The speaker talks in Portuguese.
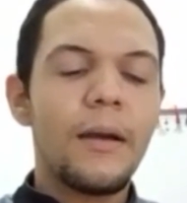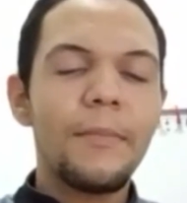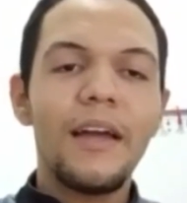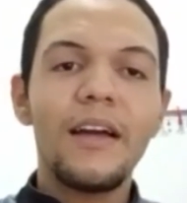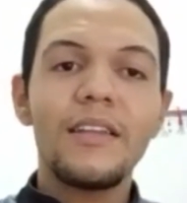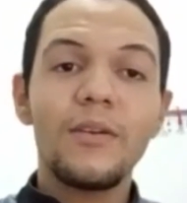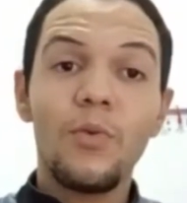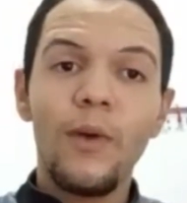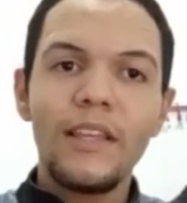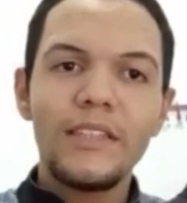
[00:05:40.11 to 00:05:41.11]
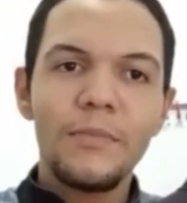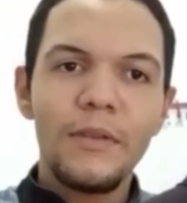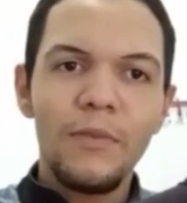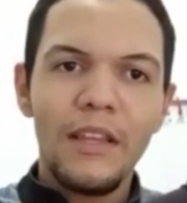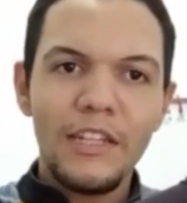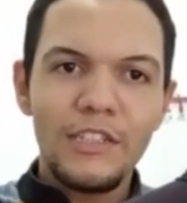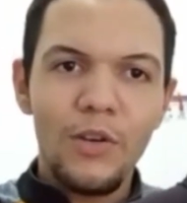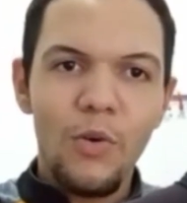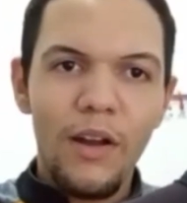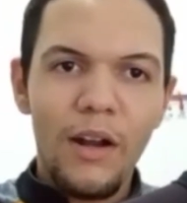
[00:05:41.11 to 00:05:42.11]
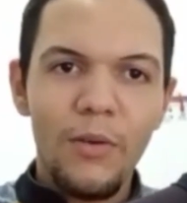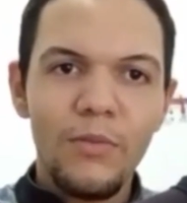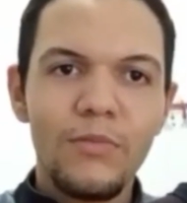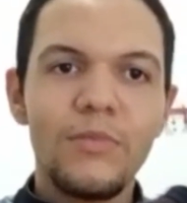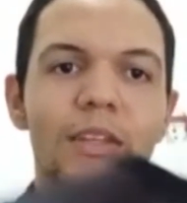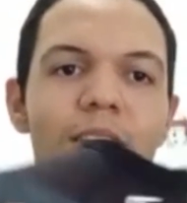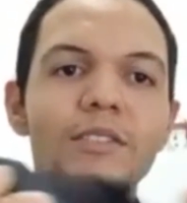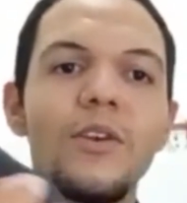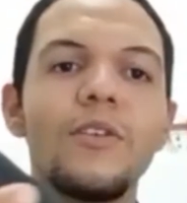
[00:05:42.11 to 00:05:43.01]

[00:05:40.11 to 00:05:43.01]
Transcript: caminhar com ela em cima de uma laje de coral um dia desse,